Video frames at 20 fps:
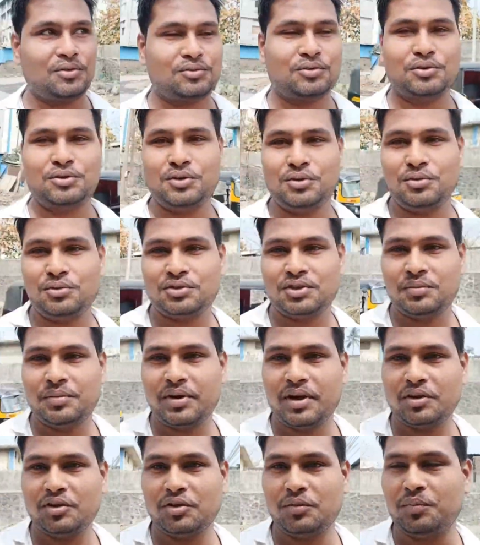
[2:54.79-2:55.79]
सोचिए उस
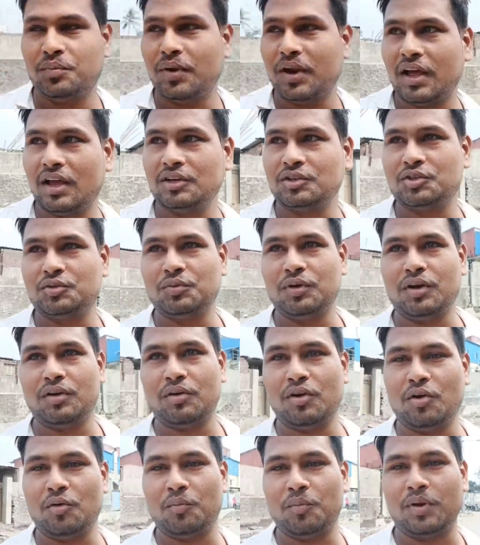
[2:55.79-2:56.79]
समय का जो ब्लास्ट हुआ
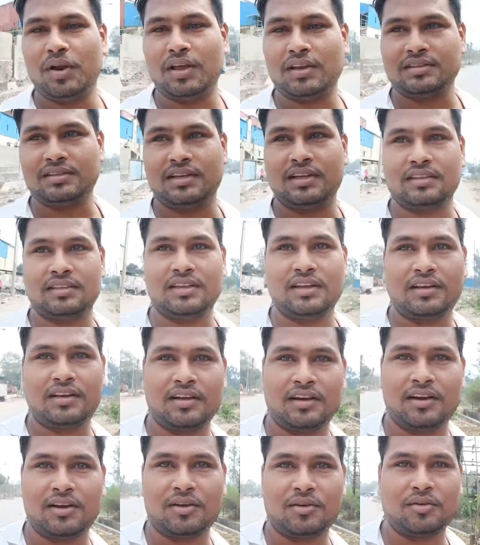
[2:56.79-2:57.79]
होगा वो ब्लास्ट कितना
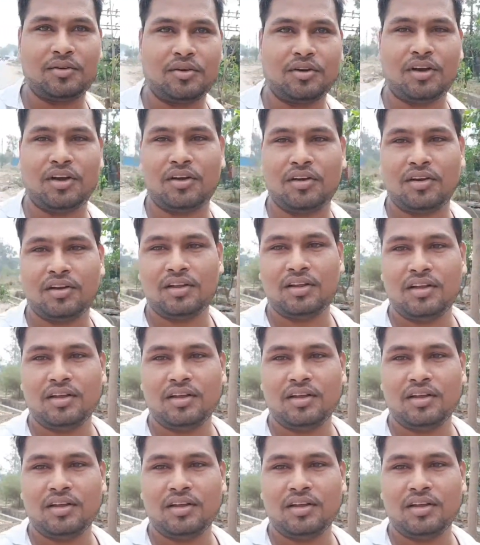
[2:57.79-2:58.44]
कड़क होगा और